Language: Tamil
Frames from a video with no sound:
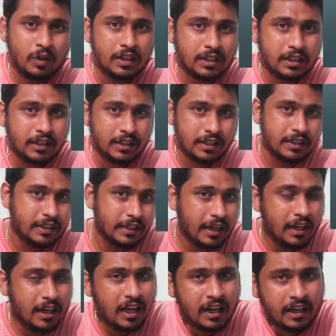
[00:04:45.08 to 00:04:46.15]
உங்களுக்கு
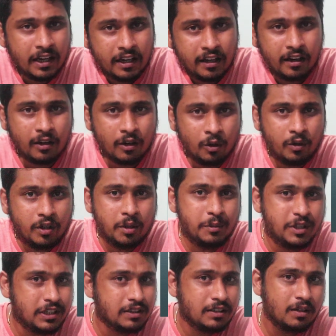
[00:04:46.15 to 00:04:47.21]
எல்லா நகரங்களும்
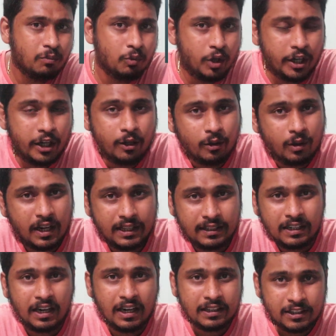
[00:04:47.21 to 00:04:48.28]
நிமிஷத்தில் முழுகிடும்
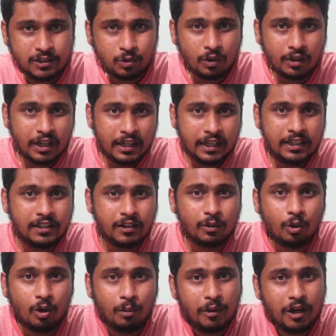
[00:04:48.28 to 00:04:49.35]
அதனால தான் சொல்கிறாங்க இந்த
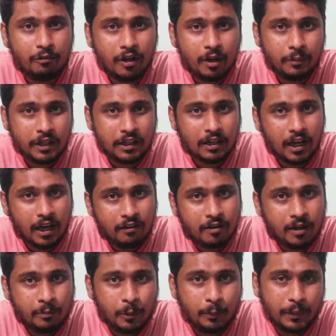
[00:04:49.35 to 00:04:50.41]
குளோபல் வார்மிங்
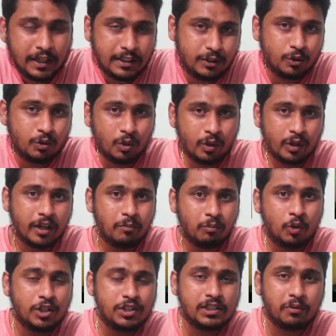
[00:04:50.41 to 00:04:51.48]
ஆகாமல் பார்த்துக்கோங்க
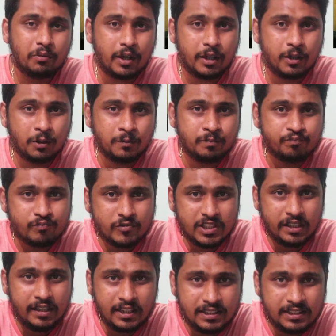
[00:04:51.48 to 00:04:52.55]
முடிஞ்ச வரைக்கும்
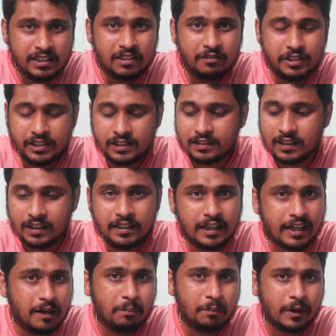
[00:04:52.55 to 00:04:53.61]
சின்ன சின்ன
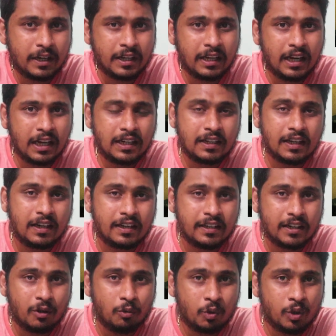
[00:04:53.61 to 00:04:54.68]
விஷயத்துலேருந்து ஹெல்ப் பண்ணுங்கள் அண்டார்டிகா